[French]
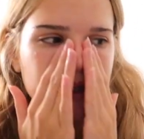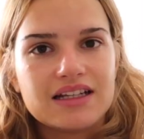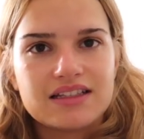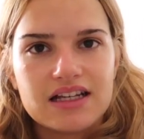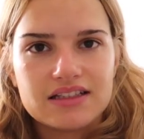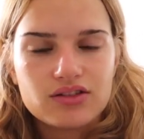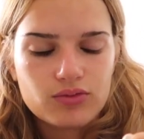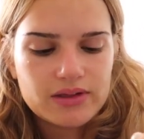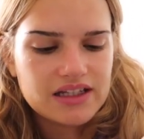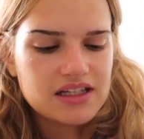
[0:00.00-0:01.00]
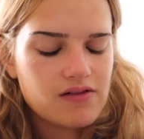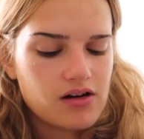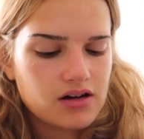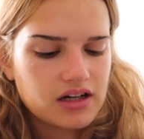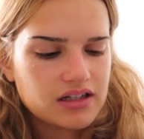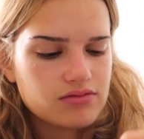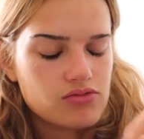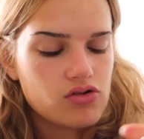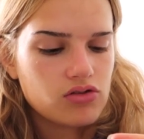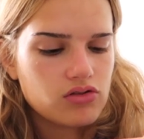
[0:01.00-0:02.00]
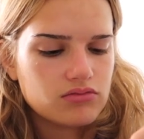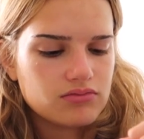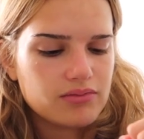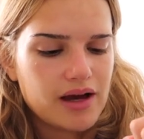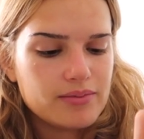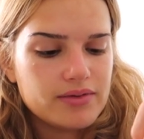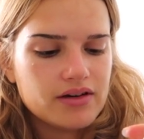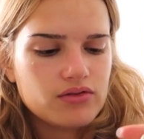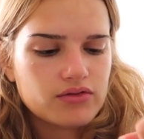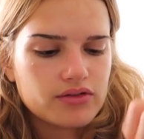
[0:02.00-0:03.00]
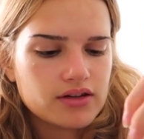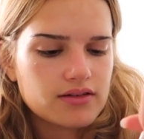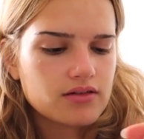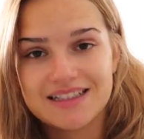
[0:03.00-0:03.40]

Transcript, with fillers: et c'est assez compliqué d'avoir un rythme euh, bah, bien en fait.